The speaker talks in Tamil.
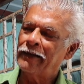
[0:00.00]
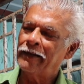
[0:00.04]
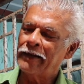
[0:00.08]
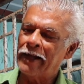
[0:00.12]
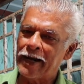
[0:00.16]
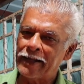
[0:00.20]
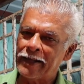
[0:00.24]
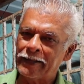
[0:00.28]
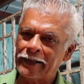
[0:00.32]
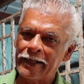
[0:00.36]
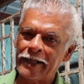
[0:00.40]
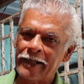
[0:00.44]

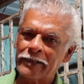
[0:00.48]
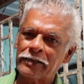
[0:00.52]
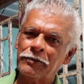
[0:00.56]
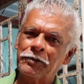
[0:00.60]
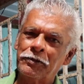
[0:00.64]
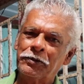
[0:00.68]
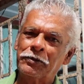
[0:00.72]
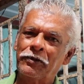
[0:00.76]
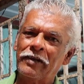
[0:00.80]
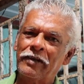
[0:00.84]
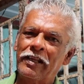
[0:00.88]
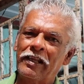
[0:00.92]
நான் இந்த
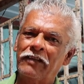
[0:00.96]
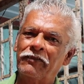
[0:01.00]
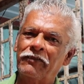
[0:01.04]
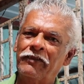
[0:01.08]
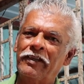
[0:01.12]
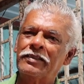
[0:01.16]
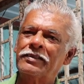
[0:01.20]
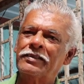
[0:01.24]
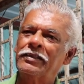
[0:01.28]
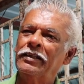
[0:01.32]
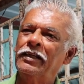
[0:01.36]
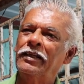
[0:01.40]
நெசவு தொழிலை
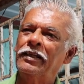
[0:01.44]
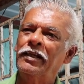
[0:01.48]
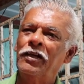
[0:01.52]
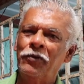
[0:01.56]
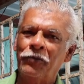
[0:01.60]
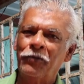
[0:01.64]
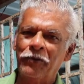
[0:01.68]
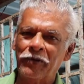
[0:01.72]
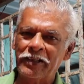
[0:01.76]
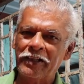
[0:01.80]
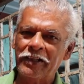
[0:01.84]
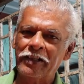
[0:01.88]
வச்சு
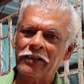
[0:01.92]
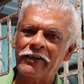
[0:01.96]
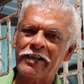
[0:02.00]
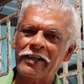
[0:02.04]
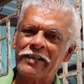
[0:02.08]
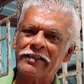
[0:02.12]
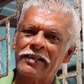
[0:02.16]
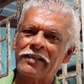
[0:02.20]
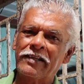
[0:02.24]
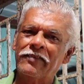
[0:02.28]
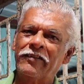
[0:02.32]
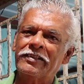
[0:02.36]
ஒரு
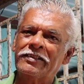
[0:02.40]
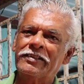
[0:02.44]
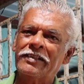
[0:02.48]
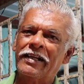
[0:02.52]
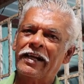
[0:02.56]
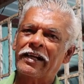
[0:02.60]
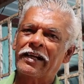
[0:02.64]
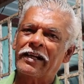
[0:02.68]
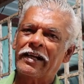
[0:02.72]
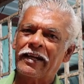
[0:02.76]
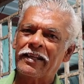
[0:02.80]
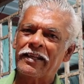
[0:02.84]
நிறுவனத்தையும் வச்சு
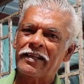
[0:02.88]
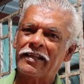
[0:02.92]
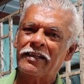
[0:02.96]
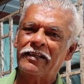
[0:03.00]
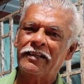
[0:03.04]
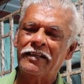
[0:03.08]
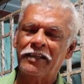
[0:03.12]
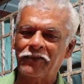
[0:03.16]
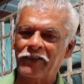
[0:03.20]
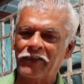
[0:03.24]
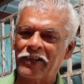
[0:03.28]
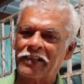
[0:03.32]
நட கடையை
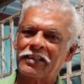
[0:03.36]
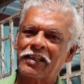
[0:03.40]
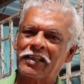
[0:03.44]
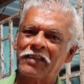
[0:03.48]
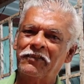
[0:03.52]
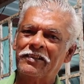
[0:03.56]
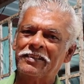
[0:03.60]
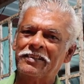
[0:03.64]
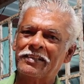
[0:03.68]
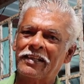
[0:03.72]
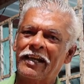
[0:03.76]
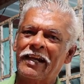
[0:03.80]

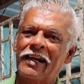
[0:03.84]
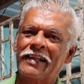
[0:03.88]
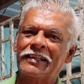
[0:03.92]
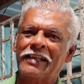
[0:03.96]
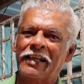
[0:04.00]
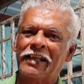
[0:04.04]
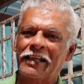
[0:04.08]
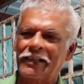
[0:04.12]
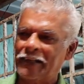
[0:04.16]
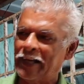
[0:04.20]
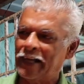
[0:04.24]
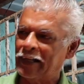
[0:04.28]
நிறுவனத்தையும் வச்சு
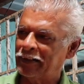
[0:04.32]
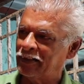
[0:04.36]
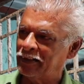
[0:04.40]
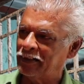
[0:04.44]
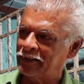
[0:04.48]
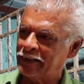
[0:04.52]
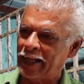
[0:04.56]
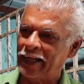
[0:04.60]
நடத்திக்கிட்டு அதை